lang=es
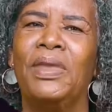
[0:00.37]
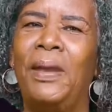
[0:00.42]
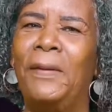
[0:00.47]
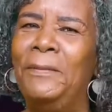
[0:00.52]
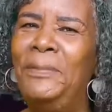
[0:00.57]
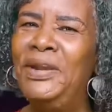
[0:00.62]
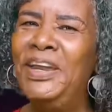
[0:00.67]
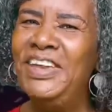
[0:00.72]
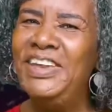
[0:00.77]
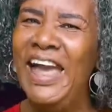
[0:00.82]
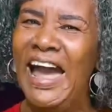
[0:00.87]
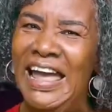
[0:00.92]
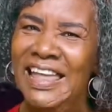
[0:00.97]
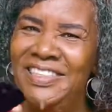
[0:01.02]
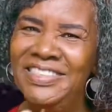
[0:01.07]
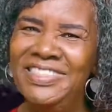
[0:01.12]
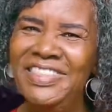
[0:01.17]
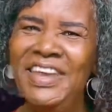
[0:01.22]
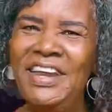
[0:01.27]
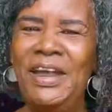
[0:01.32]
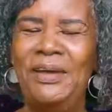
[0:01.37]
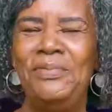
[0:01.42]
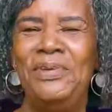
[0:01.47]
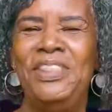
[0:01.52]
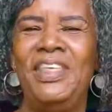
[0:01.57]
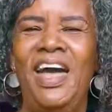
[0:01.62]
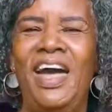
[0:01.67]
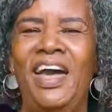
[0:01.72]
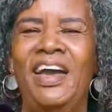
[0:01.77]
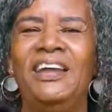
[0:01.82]
Brillante
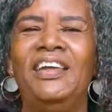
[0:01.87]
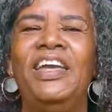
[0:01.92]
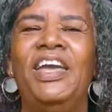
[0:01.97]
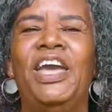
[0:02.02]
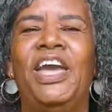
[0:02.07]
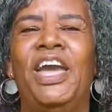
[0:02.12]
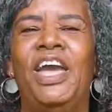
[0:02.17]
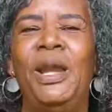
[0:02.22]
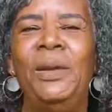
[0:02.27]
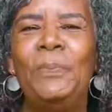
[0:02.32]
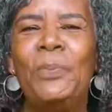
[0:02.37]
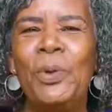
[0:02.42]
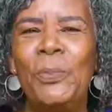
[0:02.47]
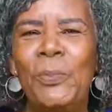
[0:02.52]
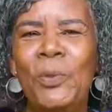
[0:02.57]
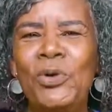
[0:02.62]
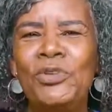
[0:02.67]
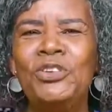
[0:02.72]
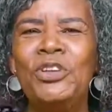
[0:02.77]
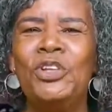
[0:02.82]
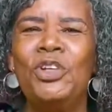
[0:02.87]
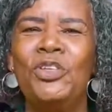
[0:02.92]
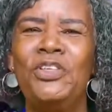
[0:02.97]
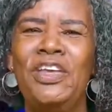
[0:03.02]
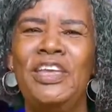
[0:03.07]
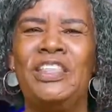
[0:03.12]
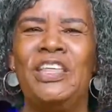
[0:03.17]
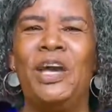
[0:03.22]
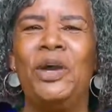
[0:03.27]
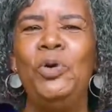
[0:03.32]
Navidad. El
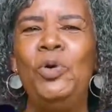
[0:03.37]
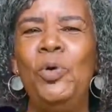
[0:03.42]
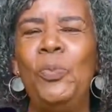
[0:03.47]
propósito de este